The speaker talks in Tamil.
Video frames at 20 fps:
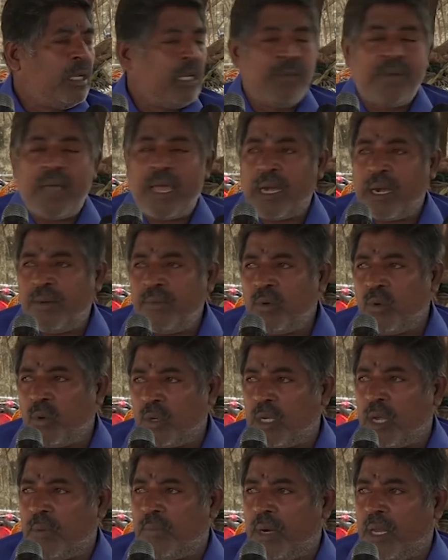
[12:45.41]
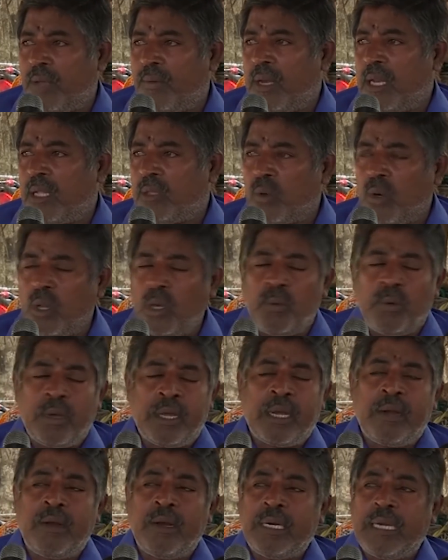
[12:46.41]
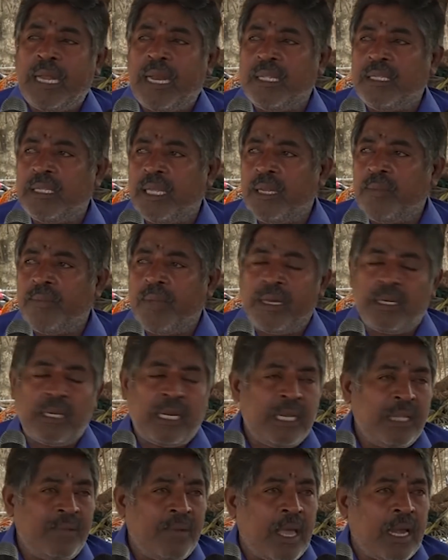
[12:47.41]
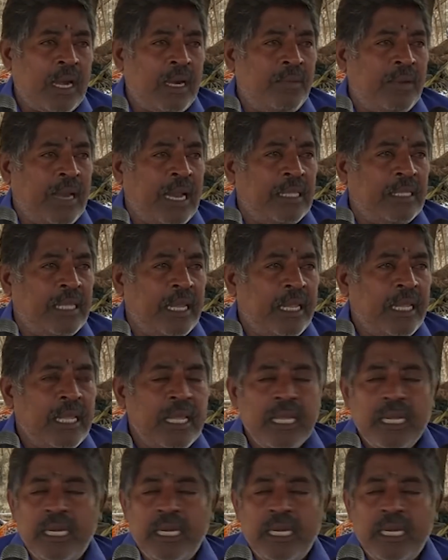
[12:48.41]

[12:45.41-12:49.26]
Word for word: நிவாரணமும் கொடுக்கப்படவில்லை தொழில் உபகரணம் என்றாலும் சரி மேற்கு நிவாரணம் என்றாலும் சரி